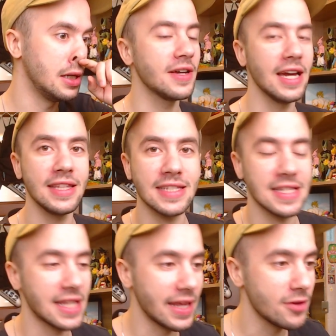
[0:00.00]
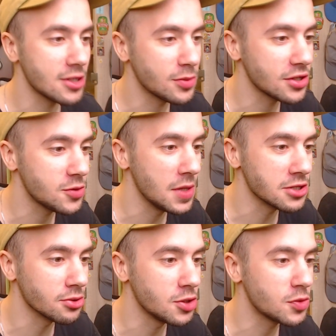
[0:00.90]
Vegeta zastanawia się przed
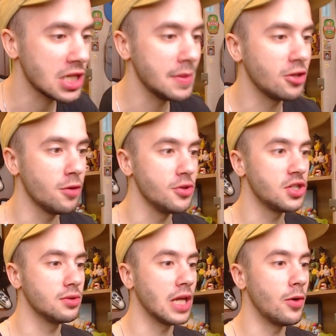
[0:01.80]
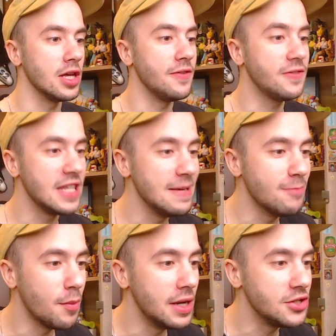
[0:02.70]
śmiercią, czy przynajmniej to mu się udało i w tym
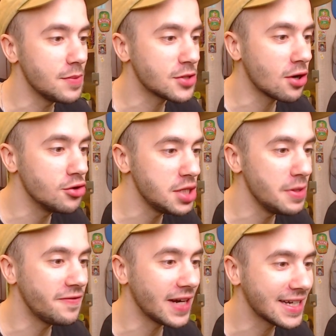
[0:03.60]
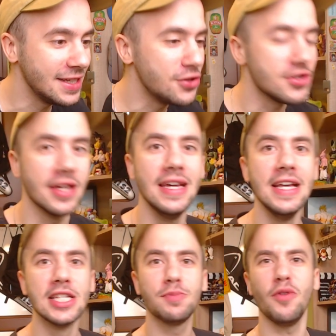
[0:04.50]
momencie przechodzimy faktycznie
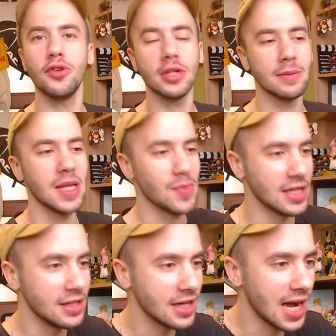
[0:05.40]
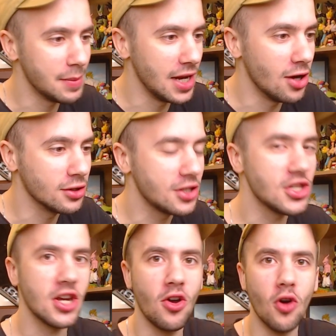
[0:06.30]
z powrotem na planetę Kameleon,
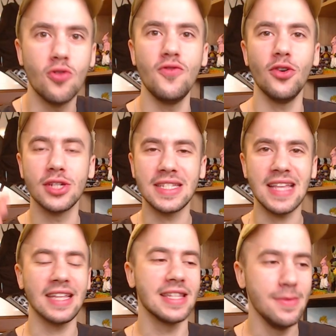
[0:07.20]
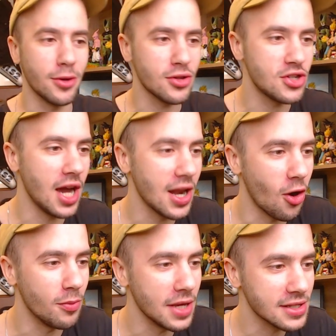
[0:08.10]
gdzie Goku w ostatnim rozdziale
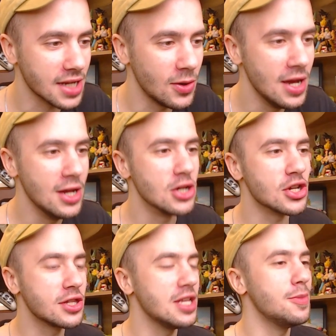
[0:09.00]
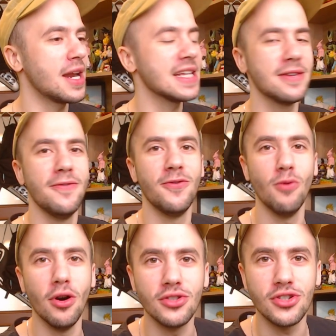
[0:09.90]
obiecał, że tym razem
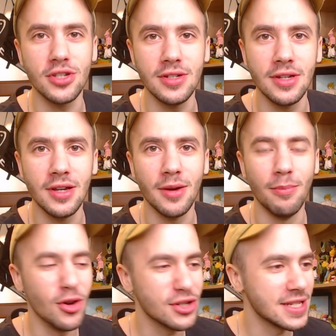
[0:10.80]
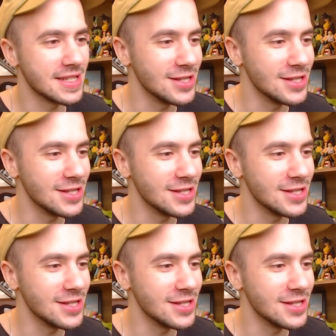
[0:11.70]
włączy moce